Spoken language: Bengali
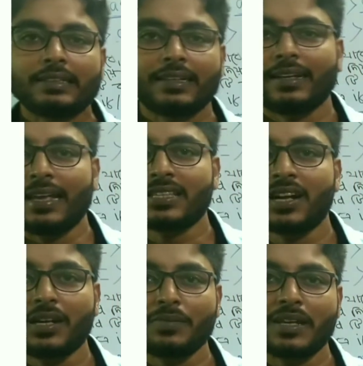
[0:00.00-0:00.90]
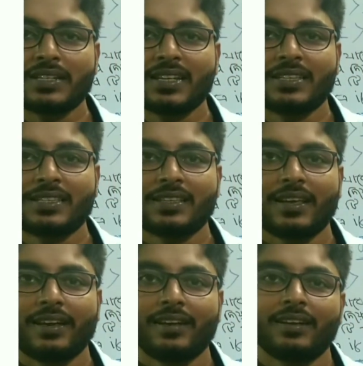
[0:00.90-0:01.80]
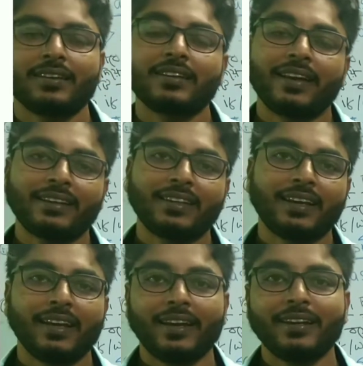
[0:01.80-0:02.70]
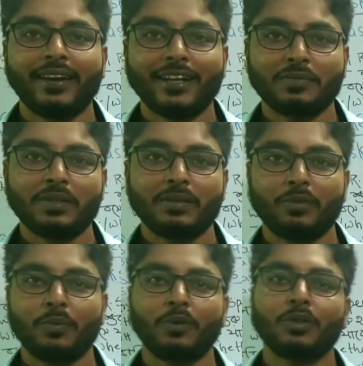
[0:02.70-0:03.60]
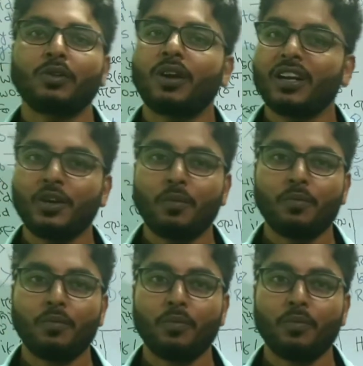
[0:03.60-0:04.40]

যেখানে অ্যাসার্টিভ সেন্টেন্স এর ডিরেক্ট থেকে ইনডাইরেক্ট স্পিচে পরিবর্তন করার নিয়ম